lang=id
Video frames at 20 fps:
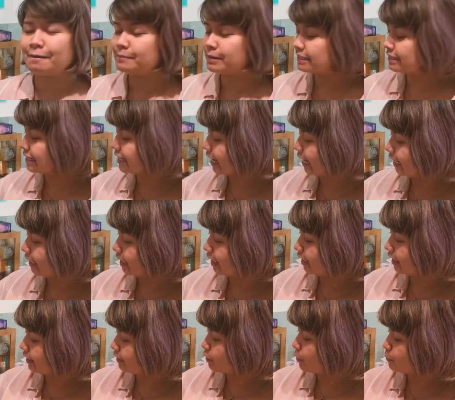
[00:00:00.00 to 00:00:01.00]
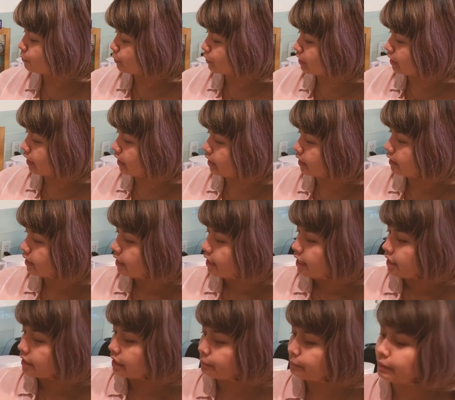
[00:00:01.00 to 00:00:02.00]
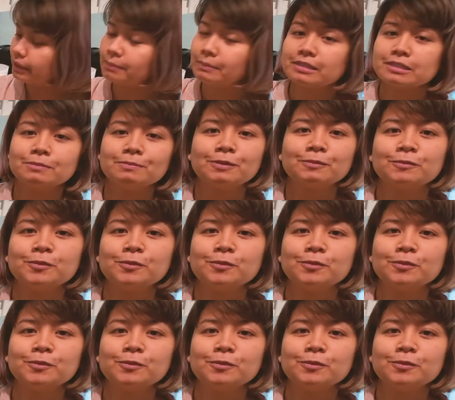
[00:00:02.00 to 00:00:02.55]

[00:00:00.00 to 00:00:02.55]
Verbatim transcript: lama sih kayaknya ya kompor ya tapi ya masih